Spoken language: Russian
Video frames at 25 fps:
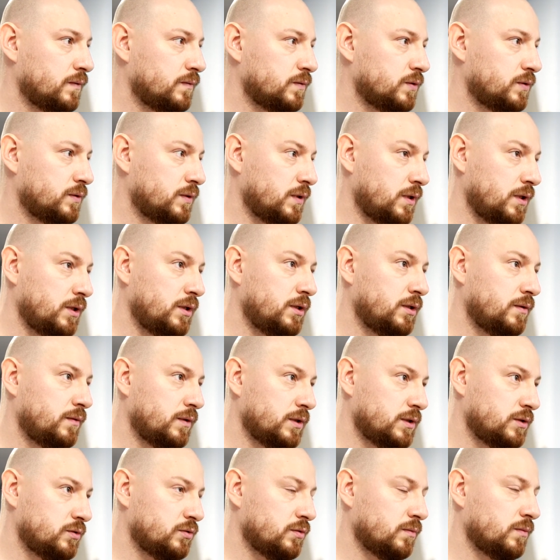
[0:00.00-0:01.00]
Среди них
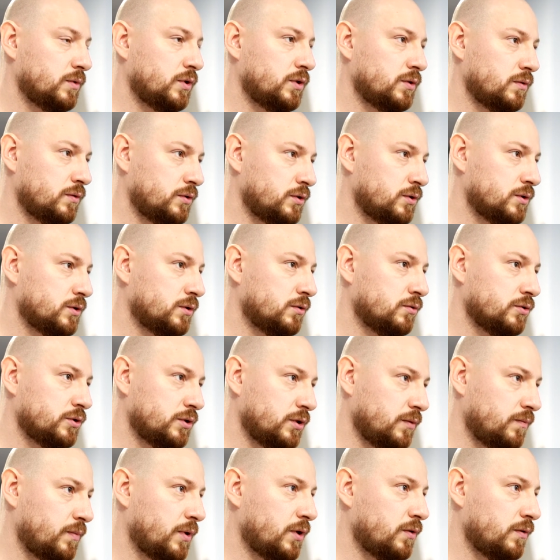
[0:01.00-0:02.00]
есть очень
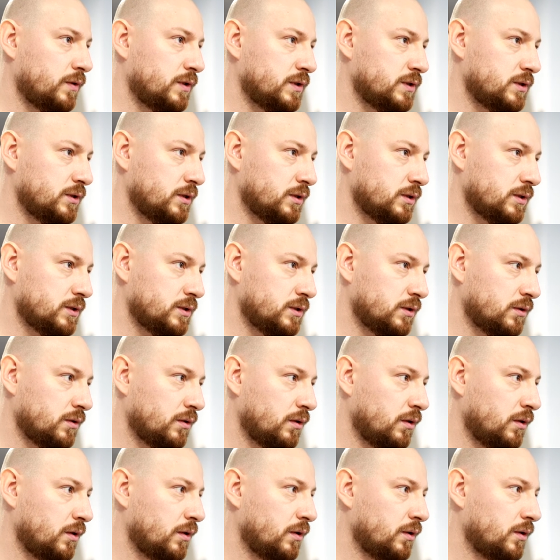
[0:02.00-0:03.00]
сложные пороки сердца,
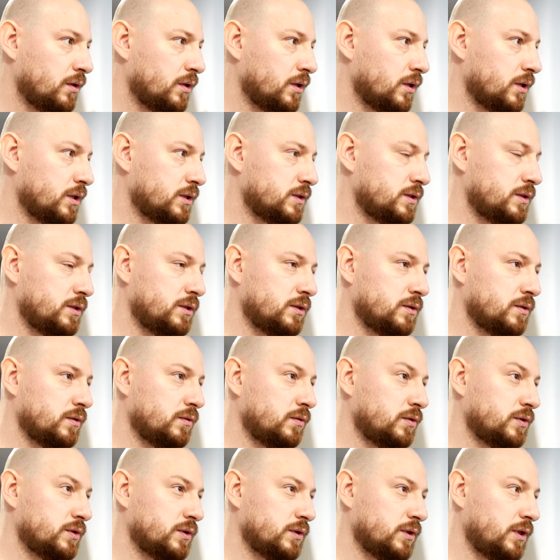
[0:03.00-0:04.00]
э, с
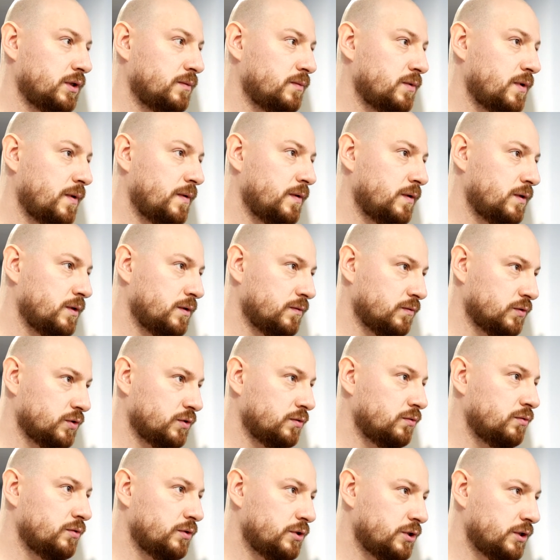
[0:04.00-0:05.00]
генодинамикой
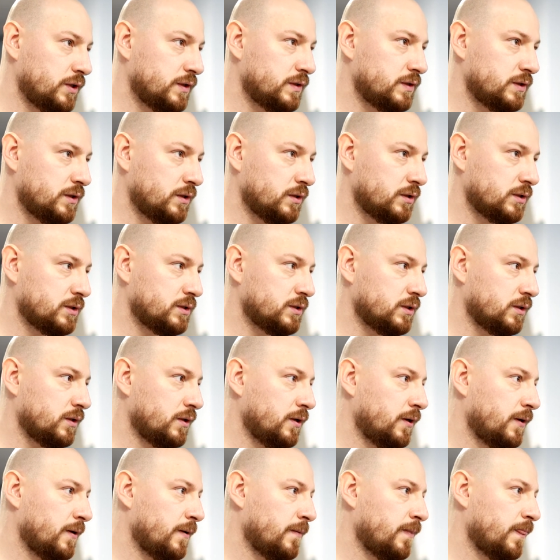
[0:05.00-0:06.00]
желудочка сердца,
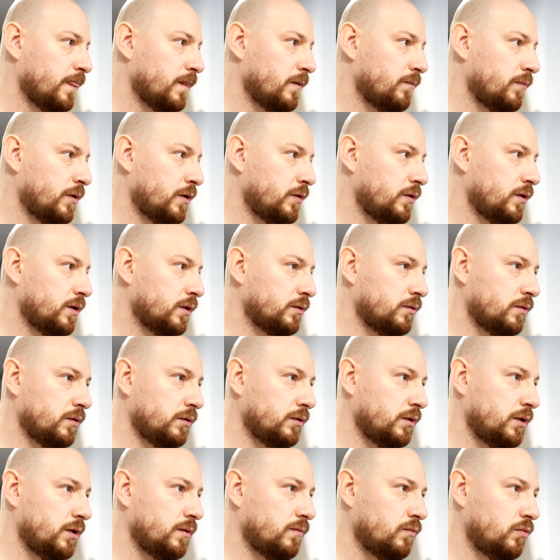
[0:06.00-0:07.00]
пороки,
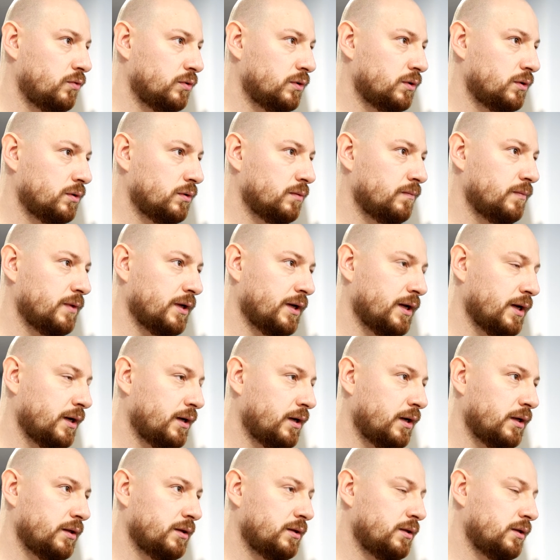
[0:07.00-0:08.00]
которые требуют
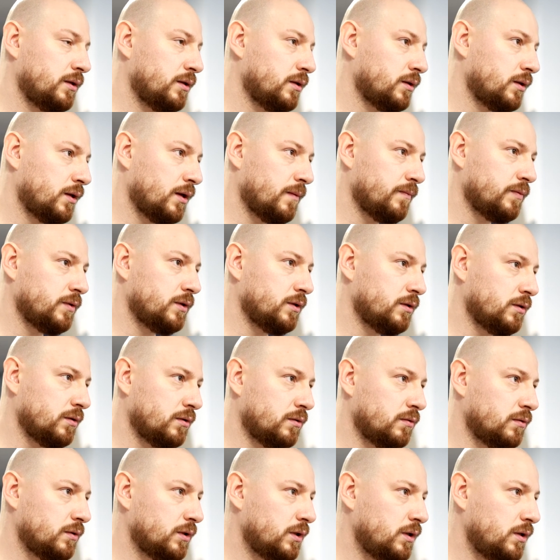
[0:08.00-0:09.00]
многократной этапной
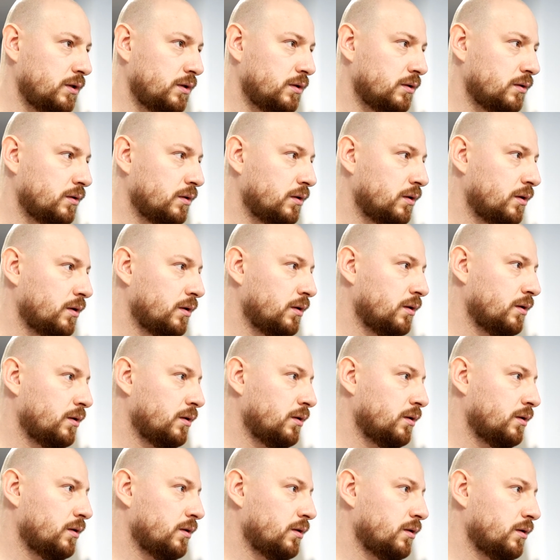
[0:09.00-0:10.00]
хирургии –
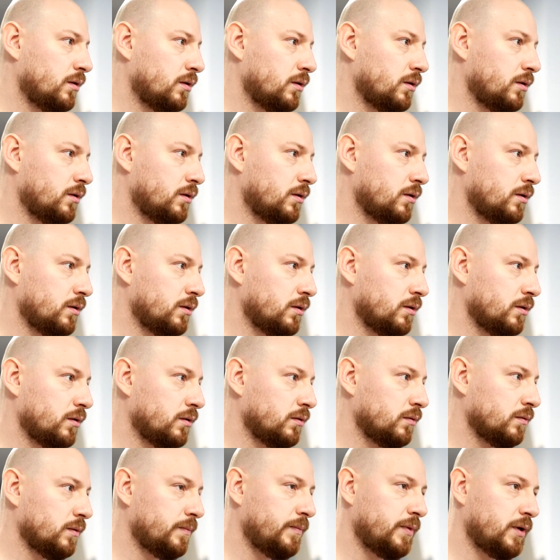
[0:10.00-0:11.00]
Э,
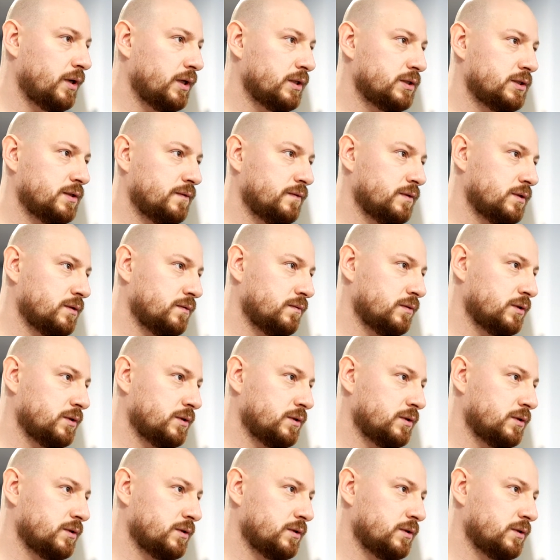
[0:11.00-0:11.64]
операции